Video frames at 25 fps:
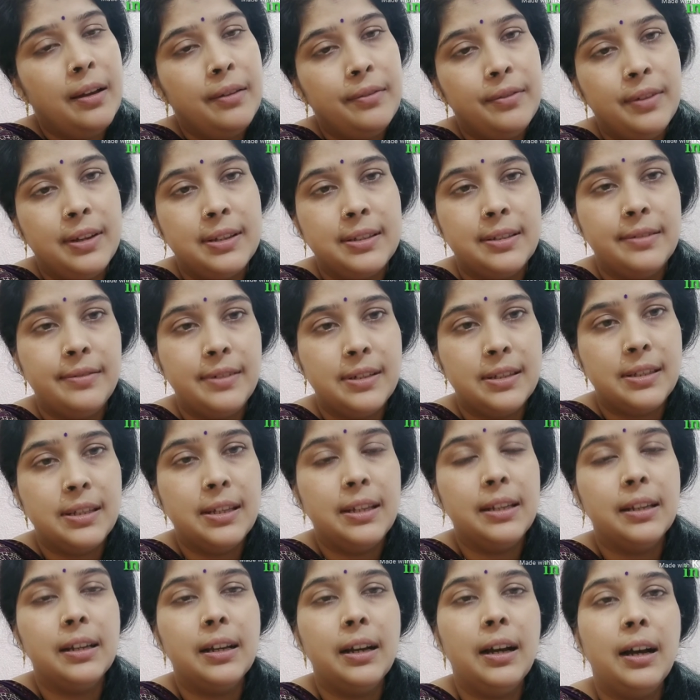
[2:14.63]
वैसे वैसे
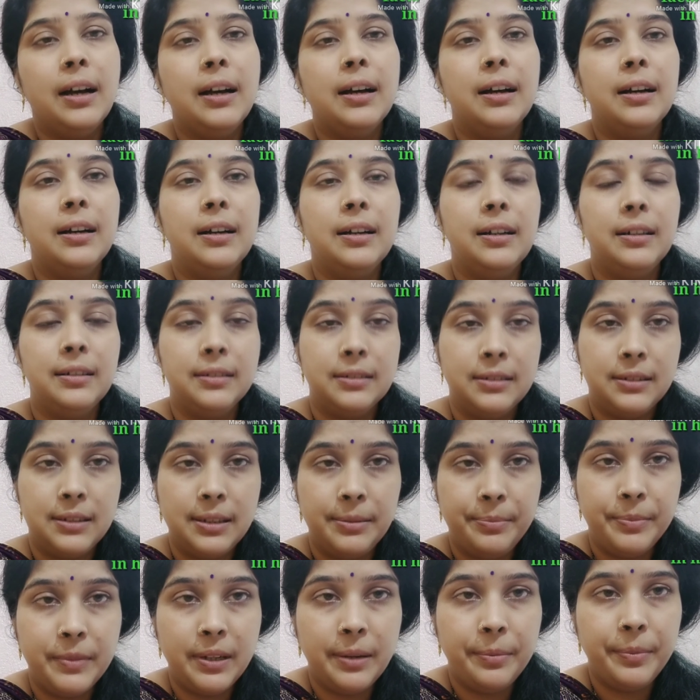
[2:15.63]
इनका
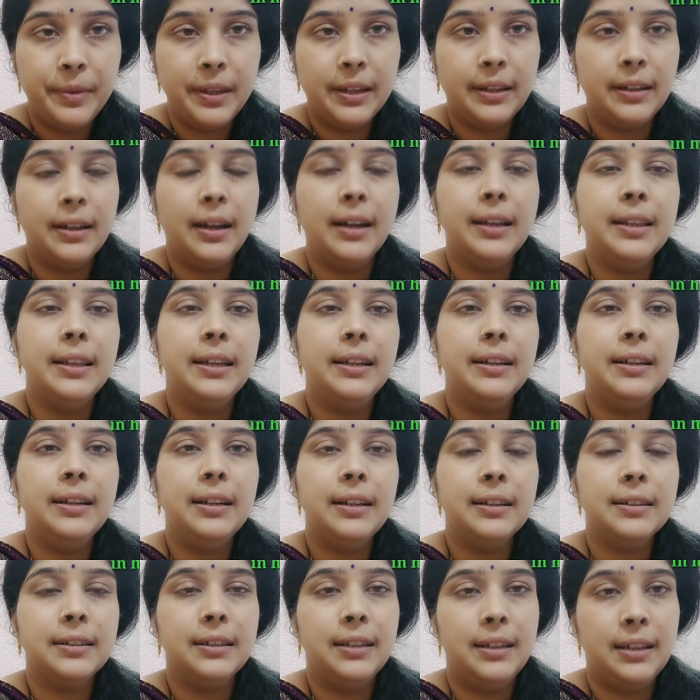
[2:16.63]
सिम्टम दिखाई देने
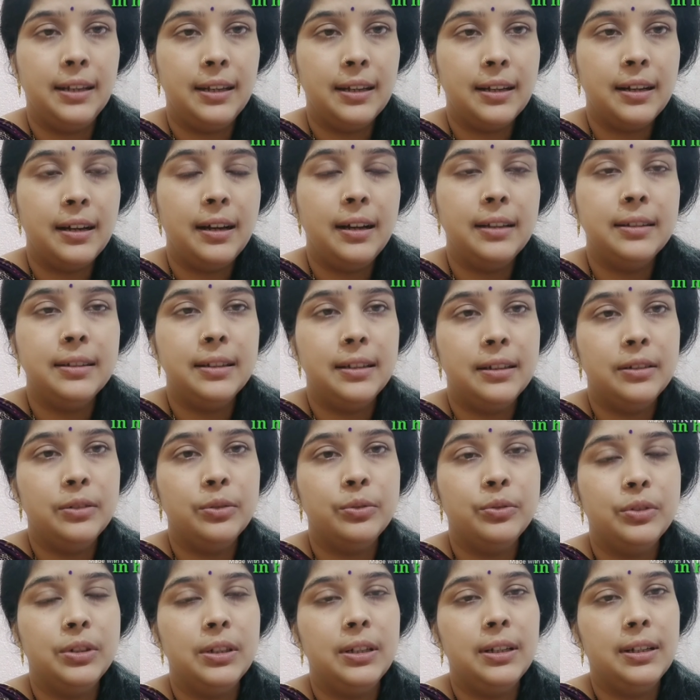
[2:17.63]
लगते हैं कान दर्द
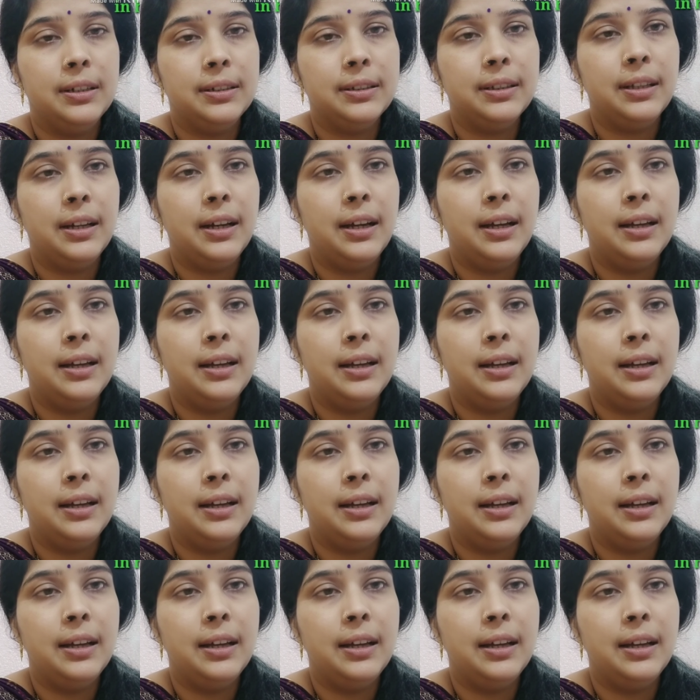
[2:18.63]
होने लगता